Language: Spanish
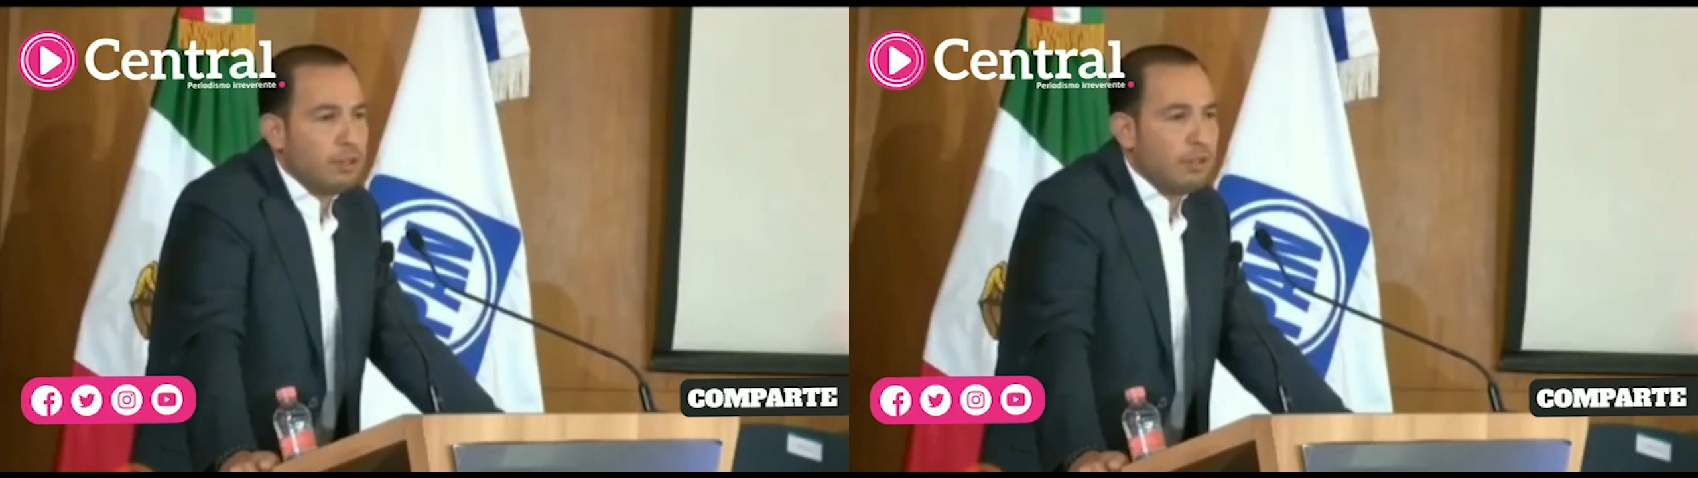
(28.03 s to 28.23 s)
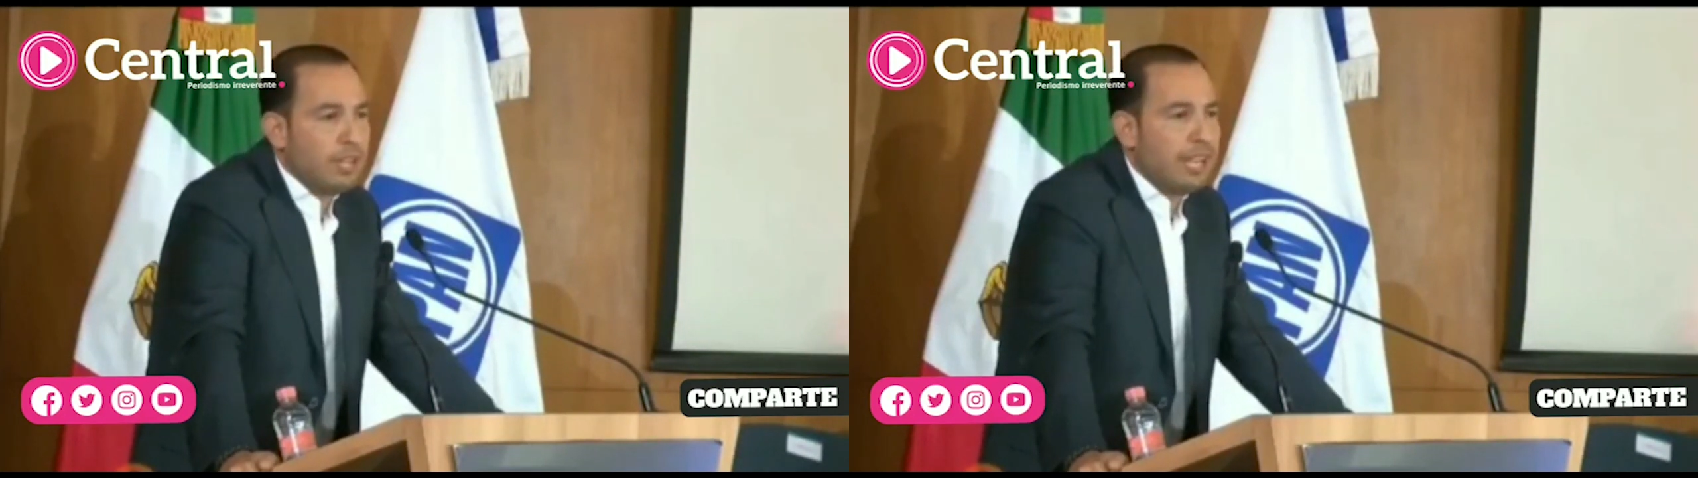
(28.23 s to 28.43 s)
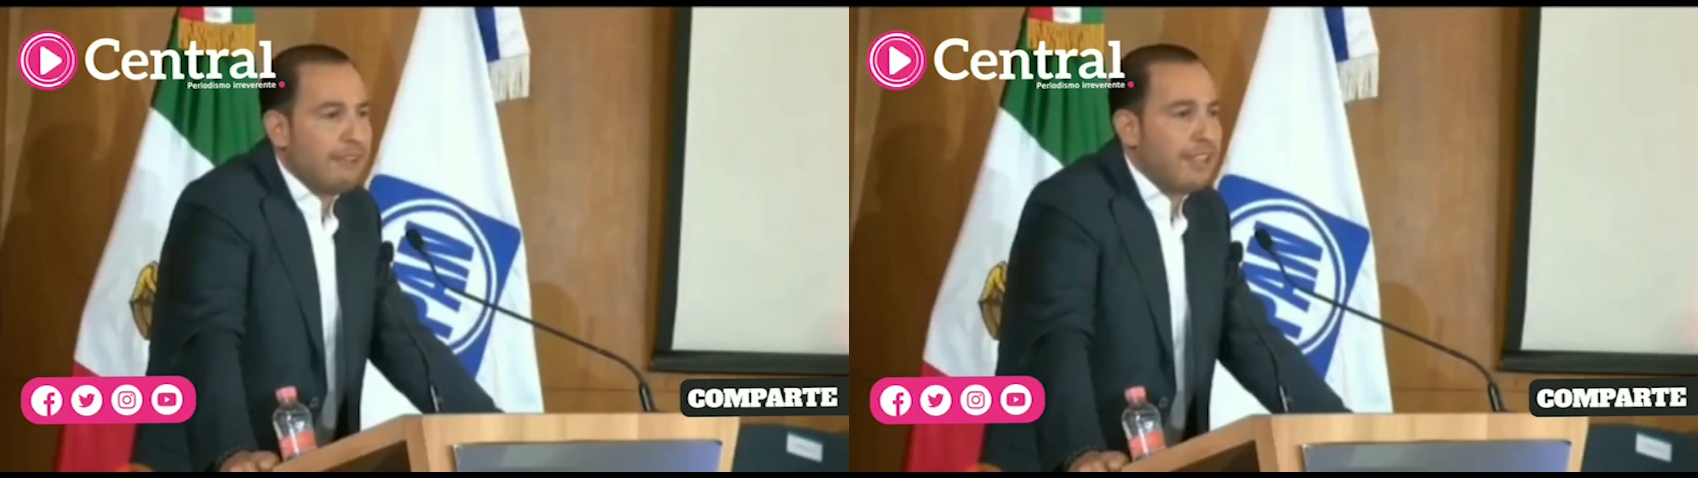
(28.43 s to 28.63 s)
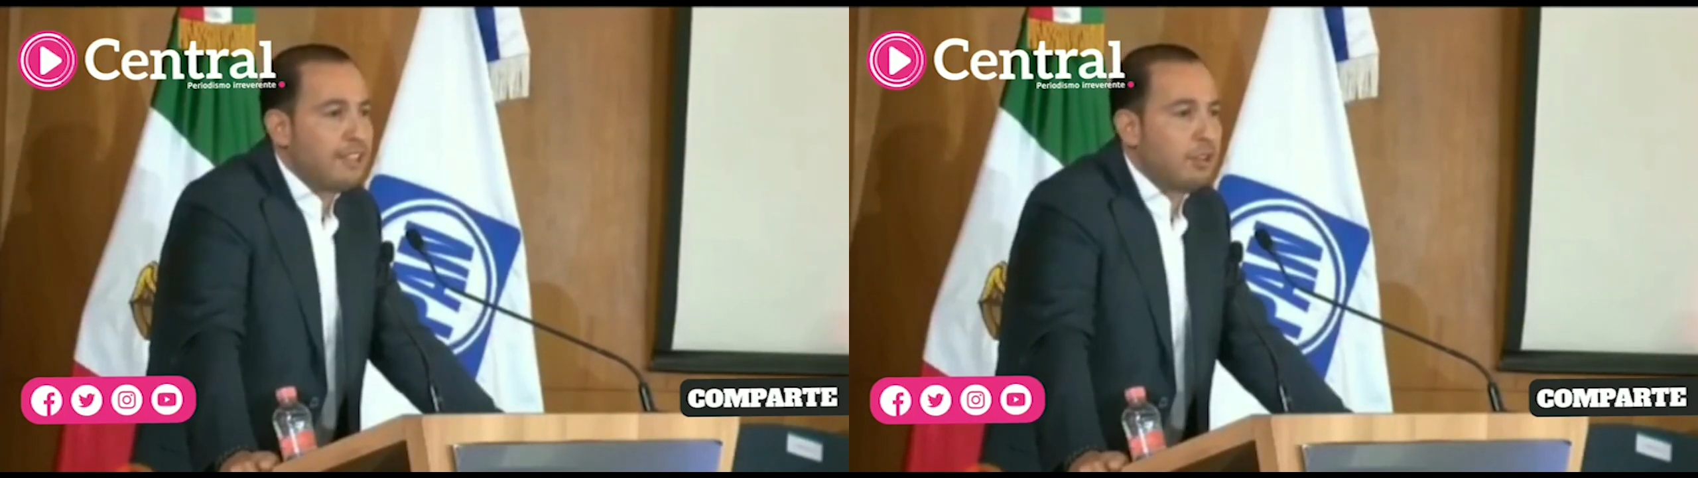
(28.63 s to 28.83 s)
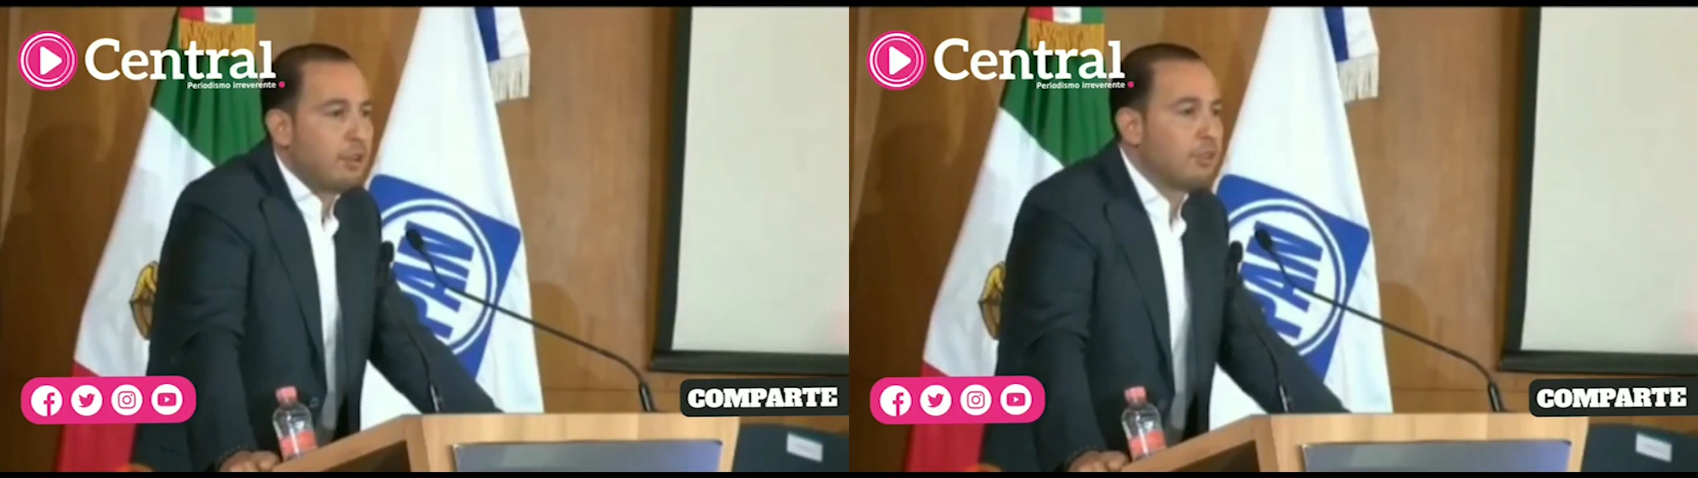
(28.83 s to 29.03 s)
en donde
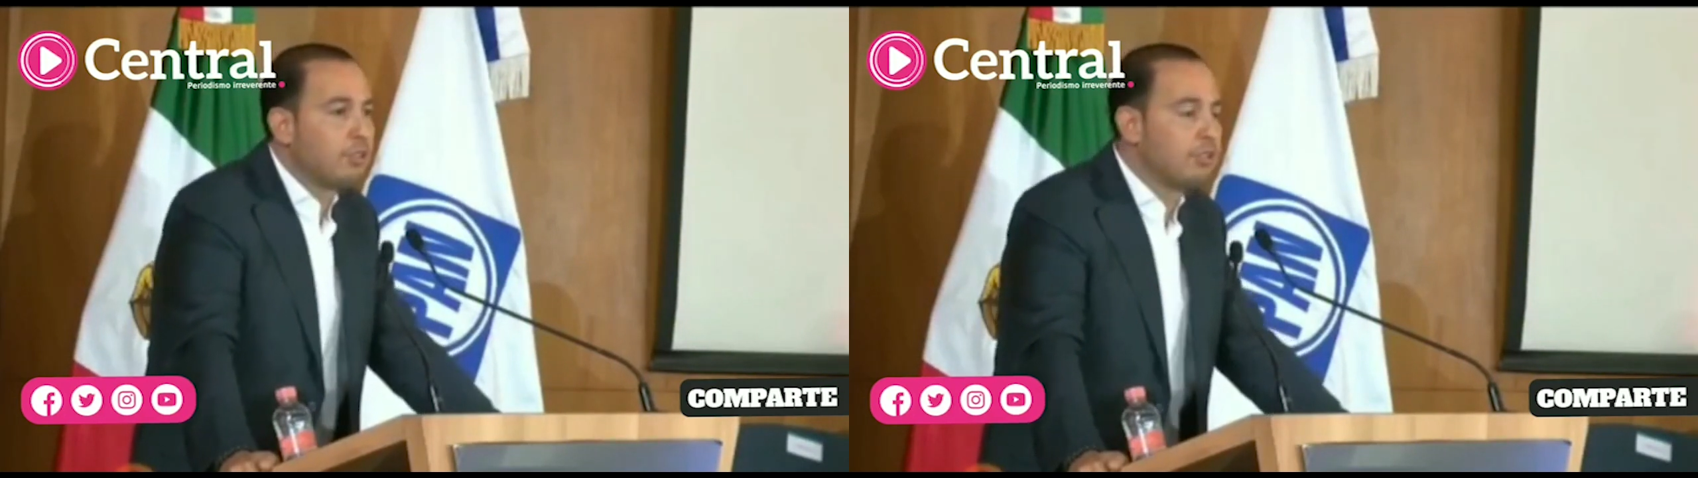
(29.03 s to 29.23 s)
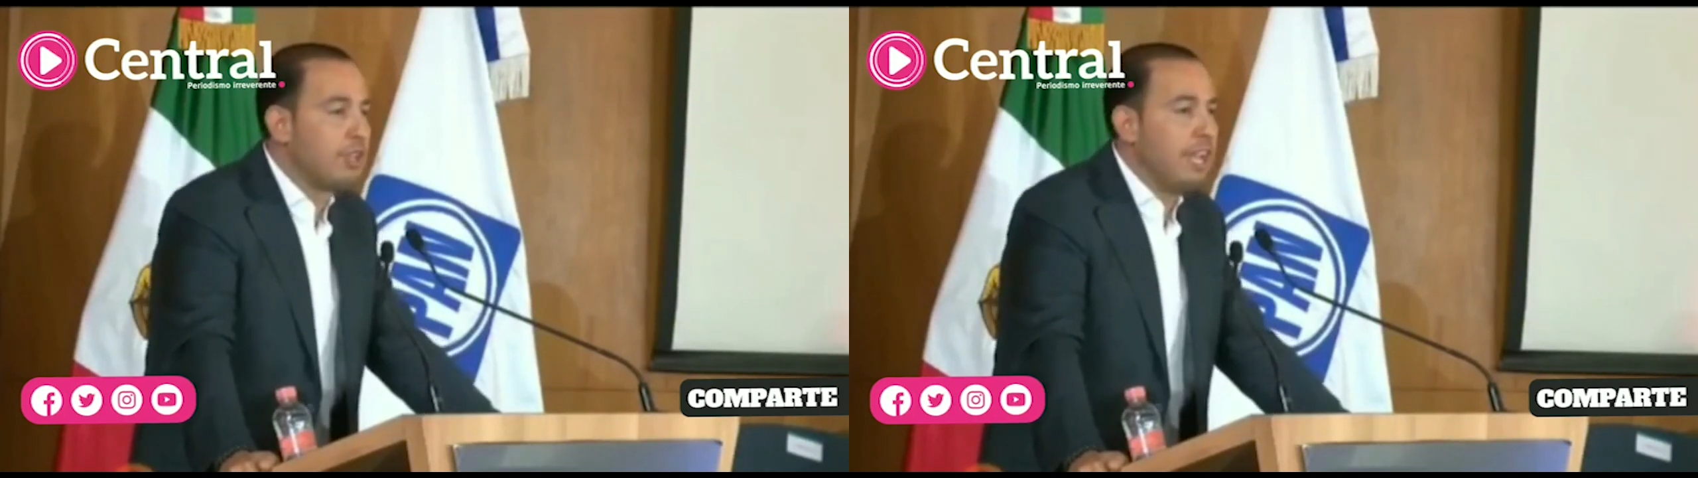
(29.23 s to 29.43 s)
cabían todos,